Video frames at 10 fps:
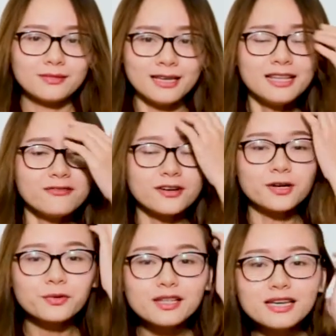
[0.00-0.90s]
cái thành phần
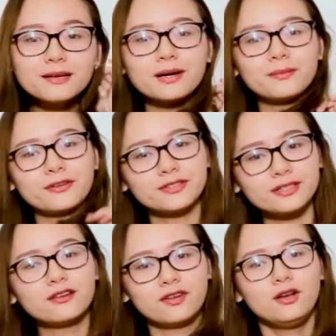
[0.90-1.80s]
đầu tiên mà mọi người
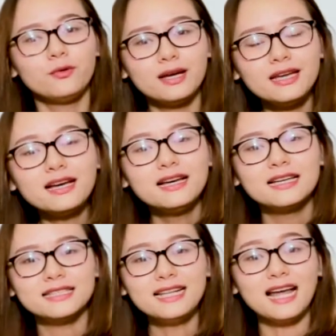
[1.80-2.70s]
cần phải lưu ý á,
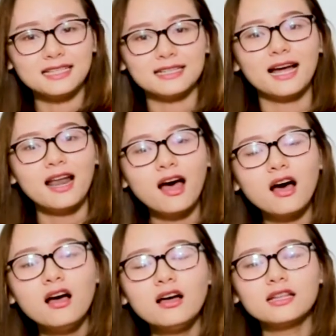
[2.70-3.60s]
chính là lượng
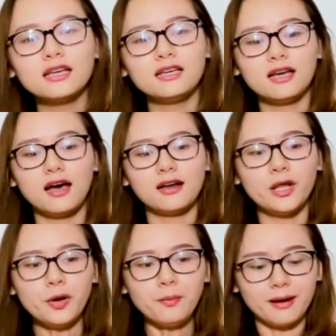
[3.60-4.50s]
calo thì à,
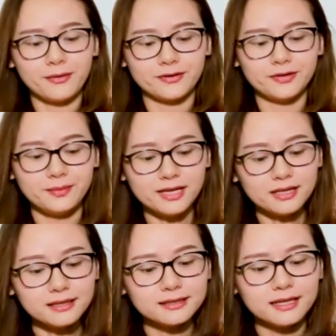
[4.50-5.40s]
nếu mà mọi người biết
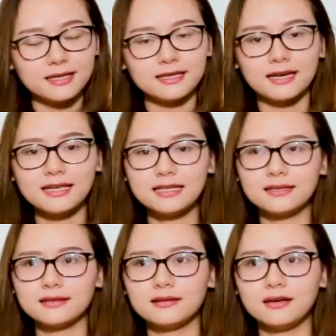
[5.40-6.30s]
á, thì cái
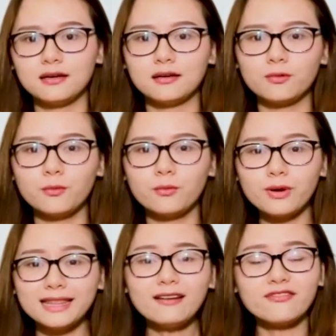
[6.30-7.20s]
à,
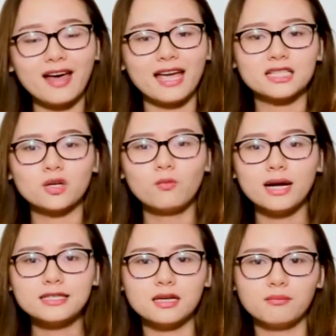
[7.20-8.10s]
quy tắc vàng trong
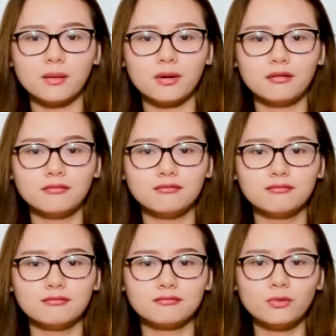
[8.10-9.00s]
quá trình mà mình
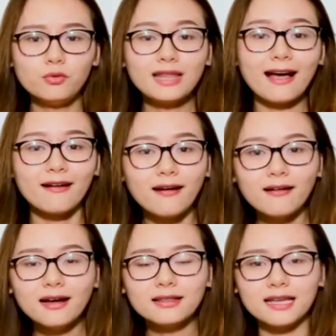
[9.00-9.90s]
muốn tăng
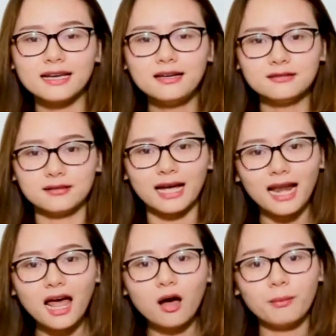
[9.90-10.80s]
cân á, thì cái lượng
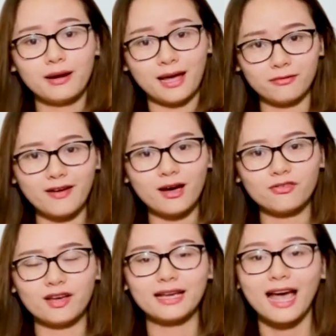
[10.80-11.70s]
calo mình nạp vào
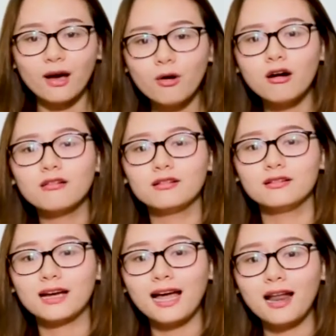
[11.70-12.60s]
phải cao hơn
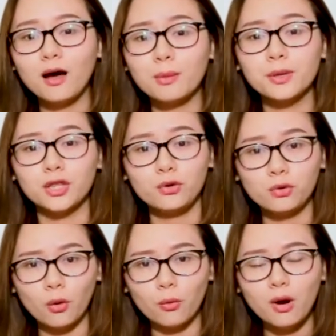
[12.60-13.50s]
lượng calo mà mình tiêu
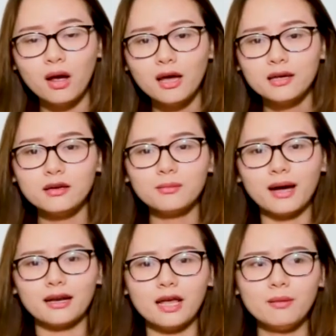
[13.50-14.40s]
thụ nhưng
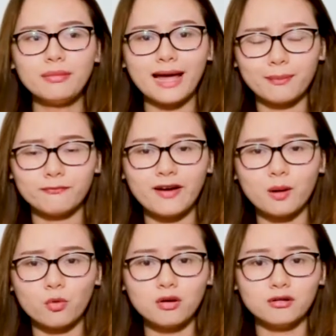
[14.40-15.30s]
mà để nạp vào
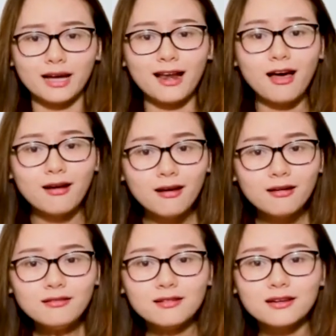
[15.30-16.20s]
một cái lượng calo
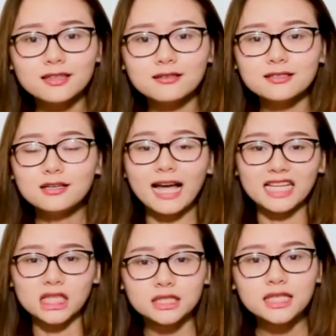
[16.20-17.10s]
lớn từ thức
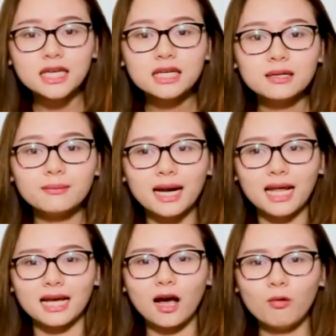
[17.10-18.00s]
ăn tự nhiên mà
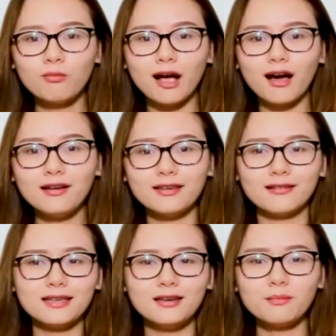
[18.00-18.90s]
lại không có những
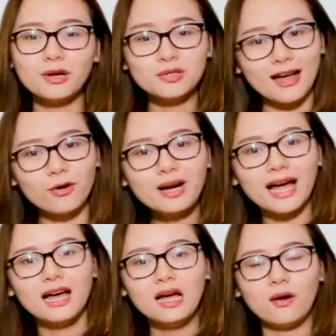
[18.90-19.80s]
cái chất béo xấu nè
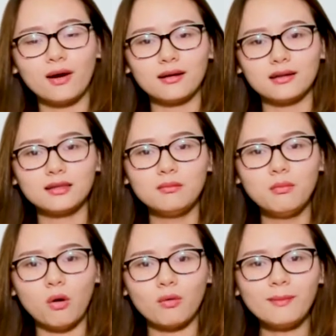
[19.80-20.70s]
hoặc là tinh
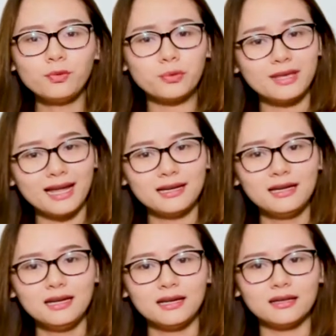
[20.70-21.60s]
bột hấp thụ nhanh
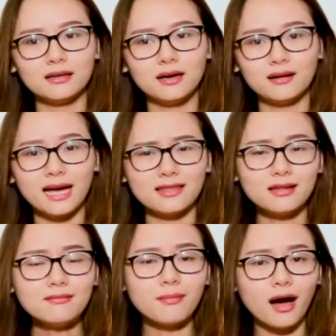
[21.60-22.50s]
Ờ, gây
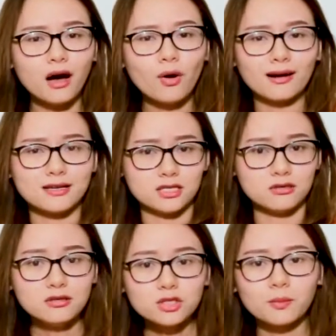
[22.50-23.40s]
tích mỡ hoặc là trữ
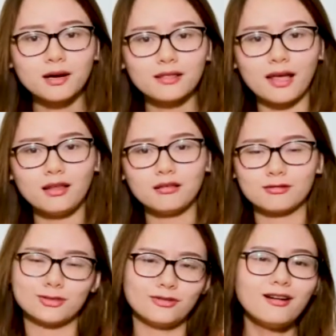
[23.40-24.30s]
nước trong cơ thể thì thật
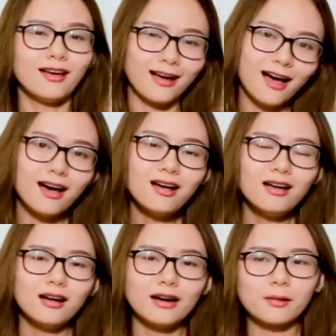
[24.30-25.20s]
sự rất là khó
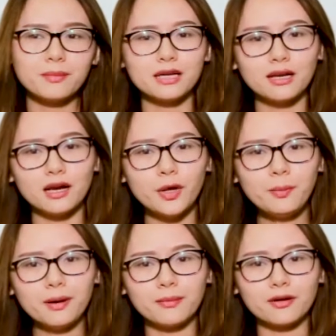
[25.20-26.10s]
đặc biệt là nếu
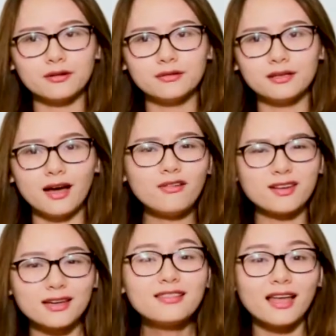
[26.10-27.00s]
mà mọi người nói về
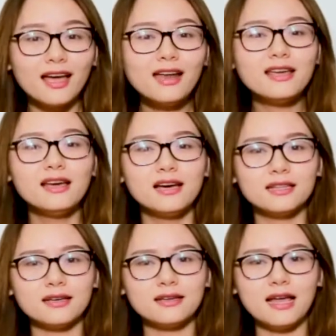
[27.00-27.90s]
kinh tế đi
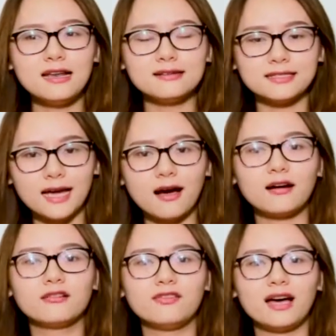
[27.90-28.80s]
thì để lựa
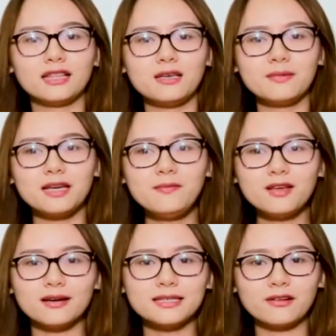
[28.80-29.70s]
chọn và tìm kiếm
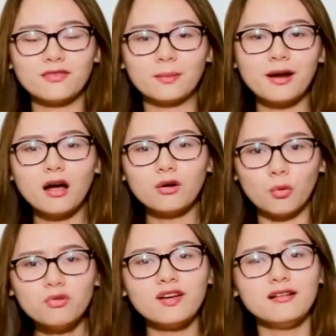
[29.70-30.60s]
những cái sản phẩm đó
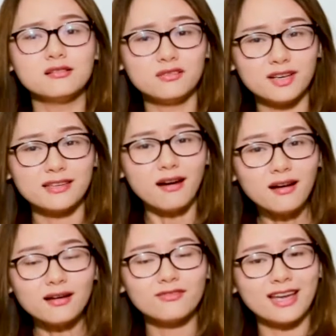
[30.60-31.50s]
đủ về lượng về chất
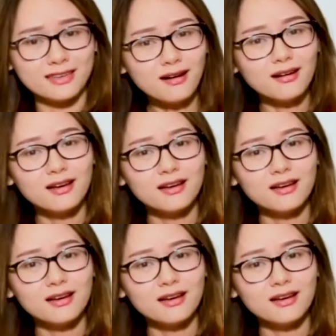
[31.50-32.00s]
á, và chất